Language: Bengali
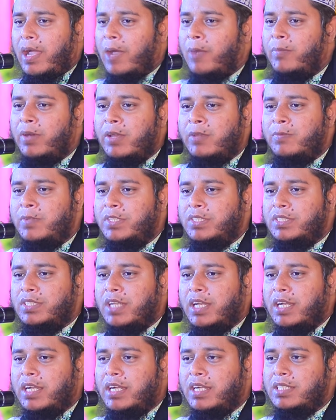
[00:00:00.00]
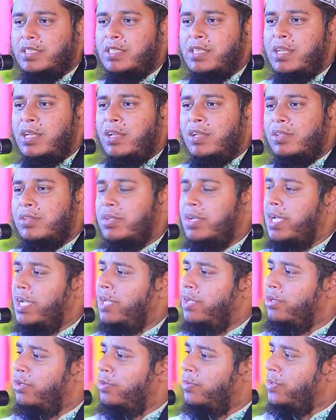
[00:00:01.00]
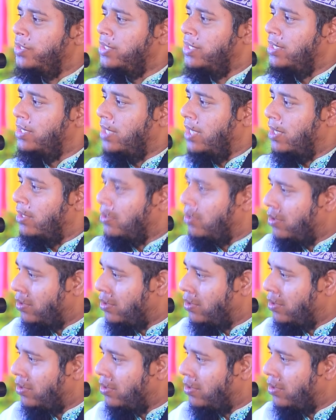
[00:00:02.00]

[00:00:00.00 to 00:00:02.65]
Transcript: আমার বিশ্বাস দয়াল নবীজি তার